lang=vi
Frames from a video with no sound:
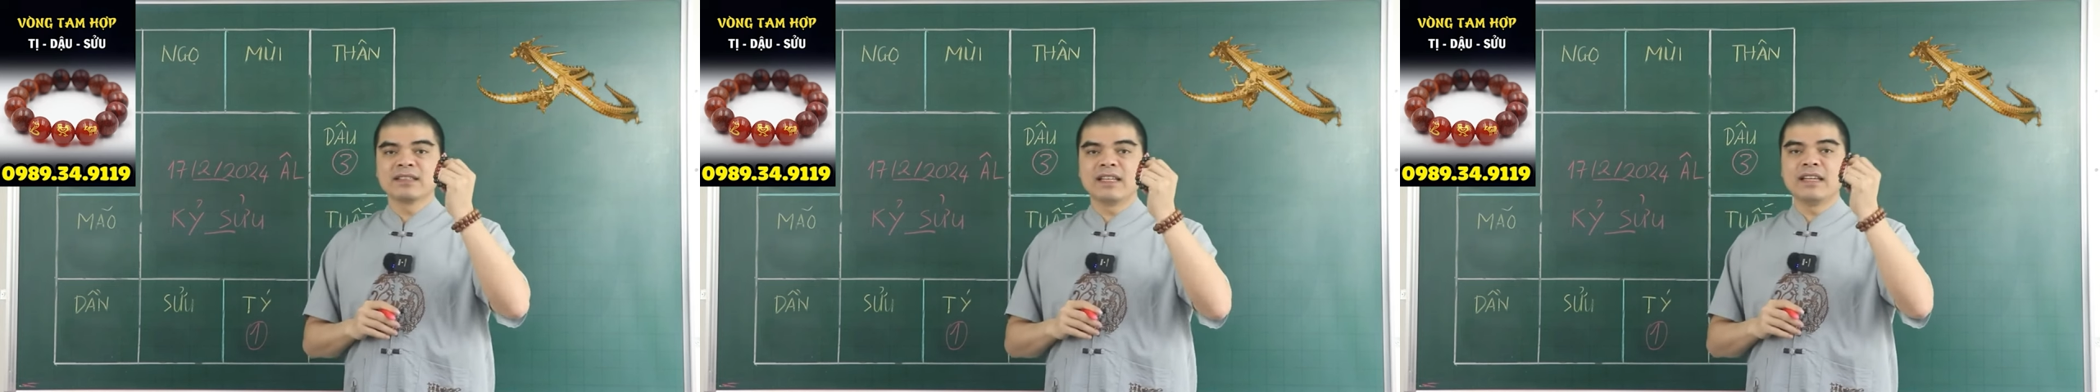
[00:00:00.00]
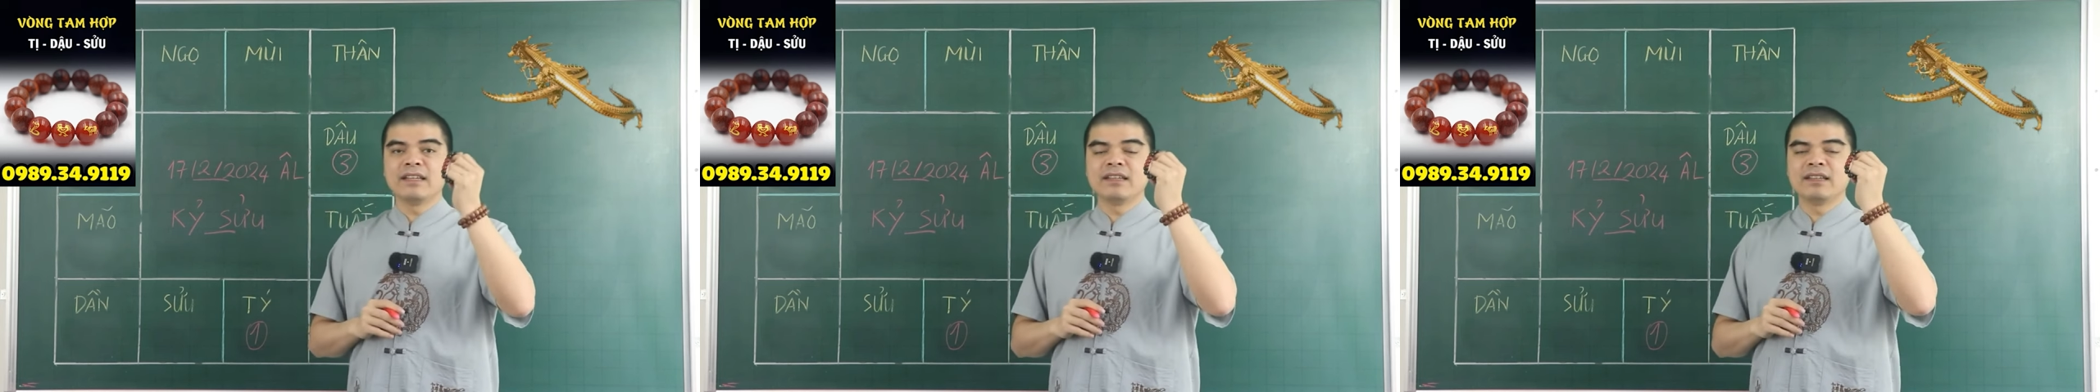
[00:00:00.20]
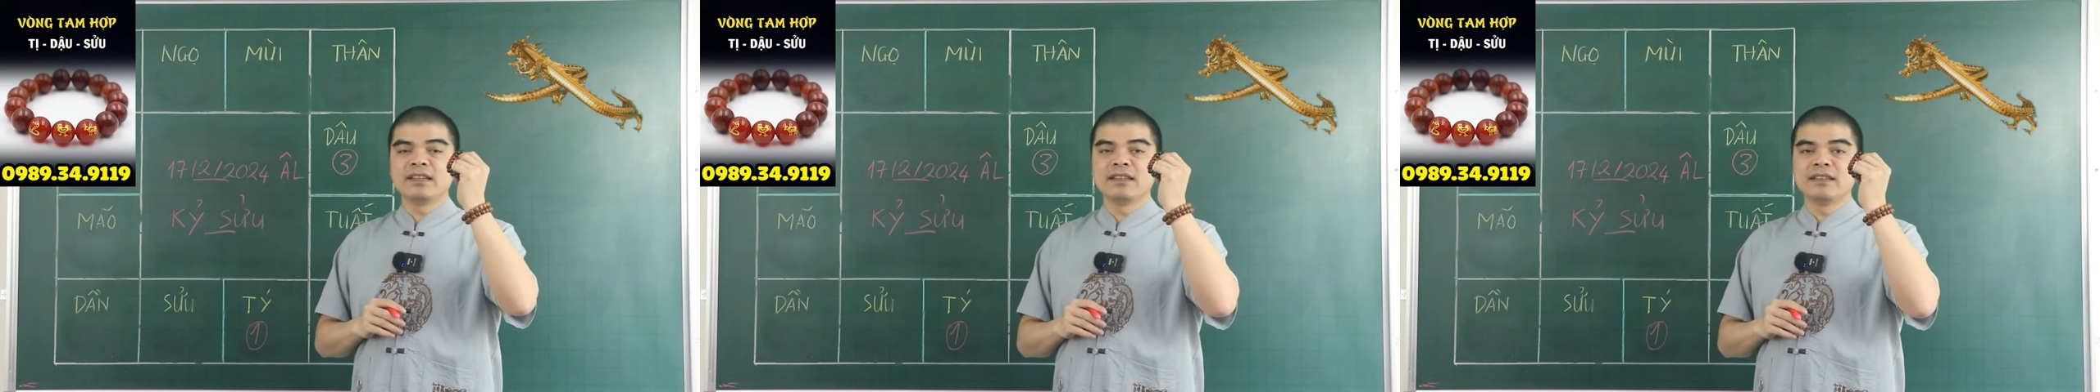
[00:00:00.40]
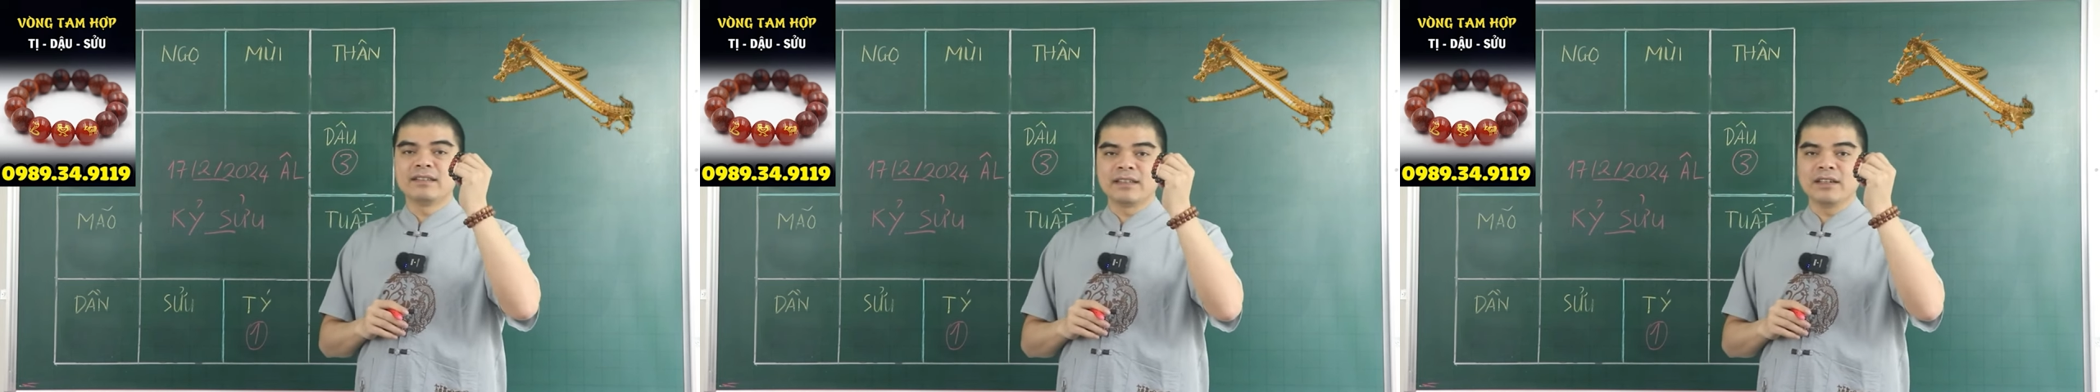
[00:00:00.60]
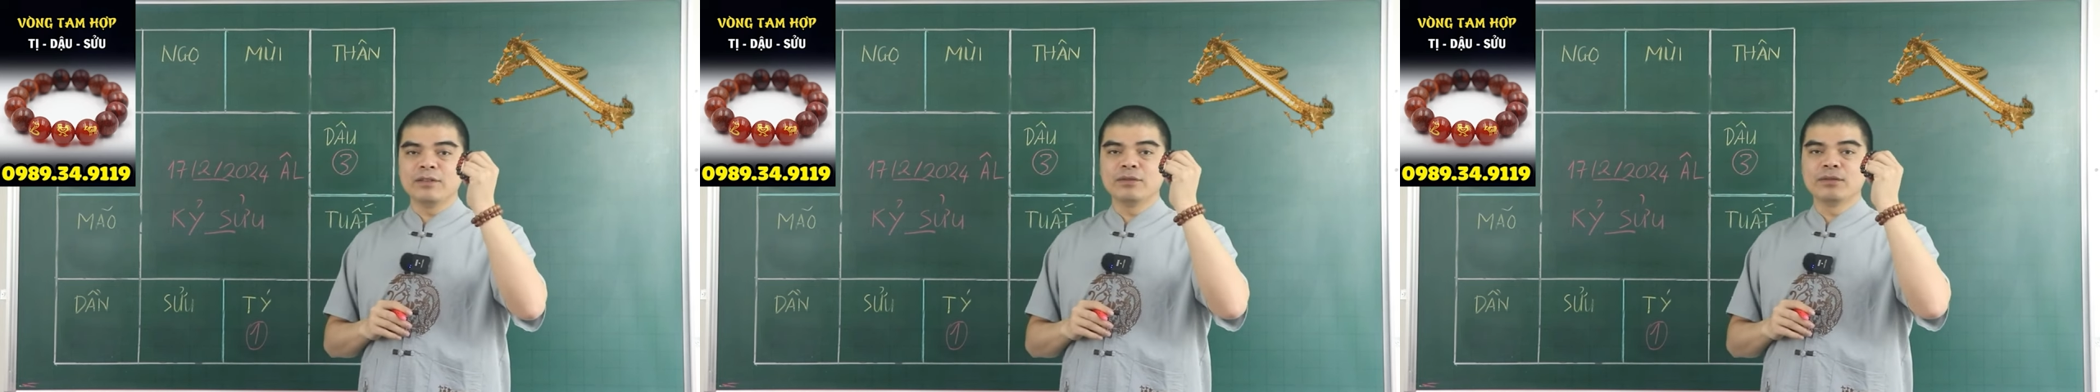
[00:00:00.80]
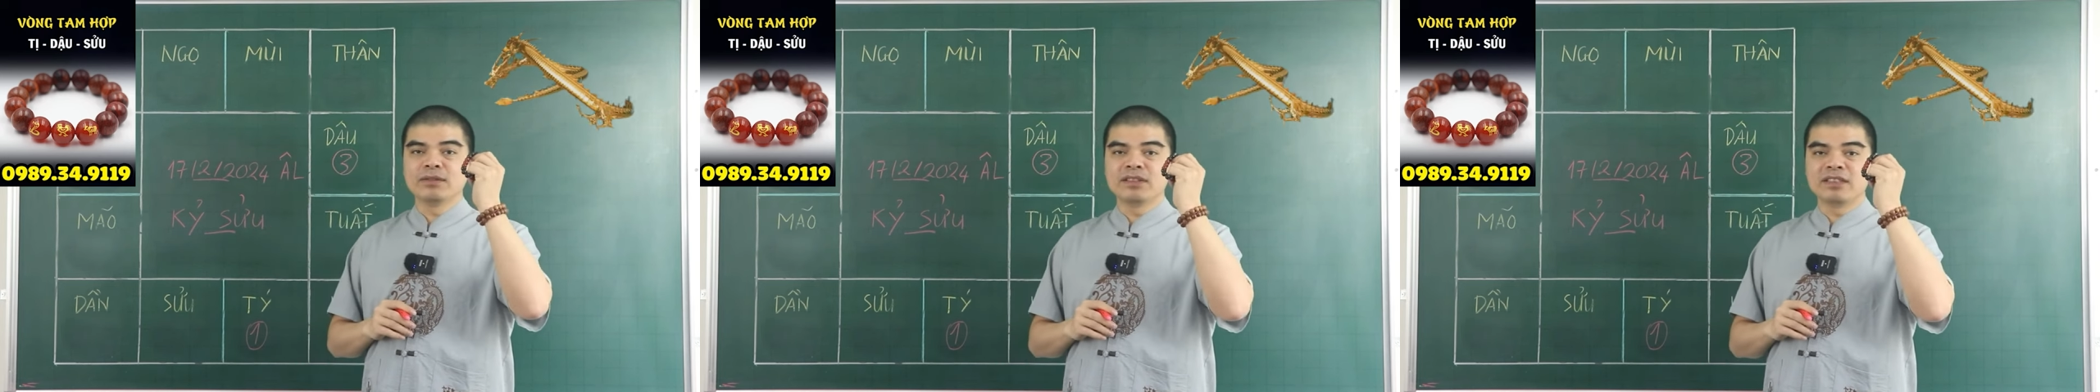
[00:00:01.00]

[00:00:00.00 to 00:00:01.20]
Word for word: tị dậu